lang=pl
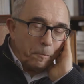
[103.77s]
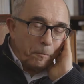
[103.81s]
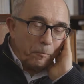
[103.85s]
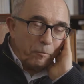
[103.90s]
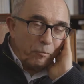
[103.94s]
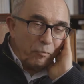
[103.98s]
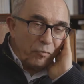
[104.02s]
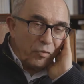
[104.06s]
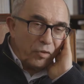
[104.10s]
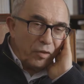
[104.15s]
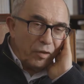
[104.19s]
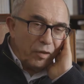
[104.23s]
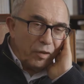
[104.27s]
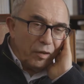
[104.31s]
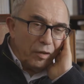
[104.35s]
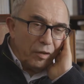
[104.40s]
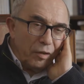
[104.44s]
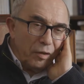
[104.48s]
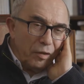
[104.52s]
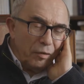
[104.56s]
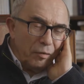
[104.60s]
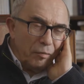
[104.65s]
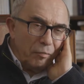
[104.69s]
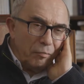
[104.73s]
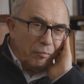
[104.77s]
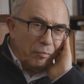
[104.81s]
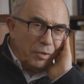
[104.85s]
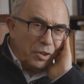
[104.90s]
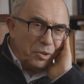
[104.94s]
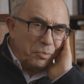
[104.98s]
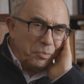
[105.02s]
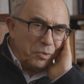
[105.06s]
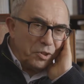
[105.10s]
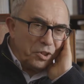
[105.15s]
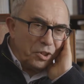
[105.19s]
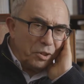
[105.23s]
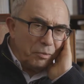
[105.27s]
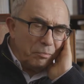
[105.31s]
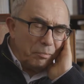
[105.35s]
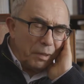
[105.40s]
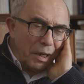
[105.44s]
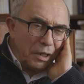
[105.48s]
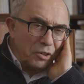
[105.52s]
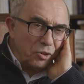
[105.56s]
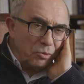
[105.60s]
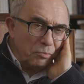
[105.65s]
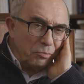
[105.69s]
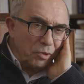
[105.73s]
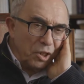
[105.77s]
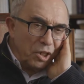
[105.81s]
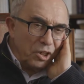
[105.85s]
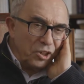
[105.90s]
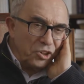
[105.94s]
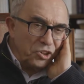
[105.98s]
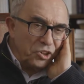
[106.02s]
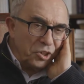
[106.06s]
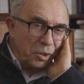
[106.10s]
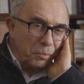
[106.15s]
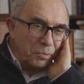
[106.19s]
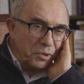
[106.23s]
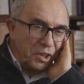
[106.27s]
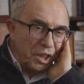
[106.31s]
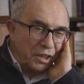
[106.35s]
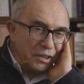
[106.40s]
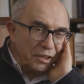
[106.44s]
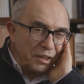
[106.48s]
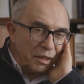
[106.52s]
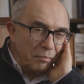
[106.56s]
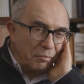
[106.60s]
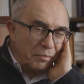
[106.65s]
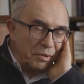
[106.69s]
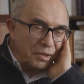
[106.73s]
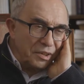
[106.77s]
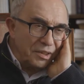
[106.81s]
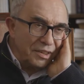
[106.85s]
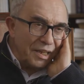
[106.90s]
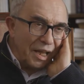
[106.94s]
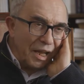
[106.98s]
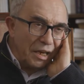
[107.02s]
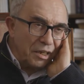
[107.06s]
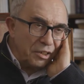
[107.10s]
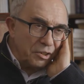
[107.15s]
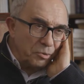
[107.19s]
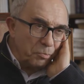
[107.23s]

Mm, e, myśmy się bardzo mgliście przedtem znali,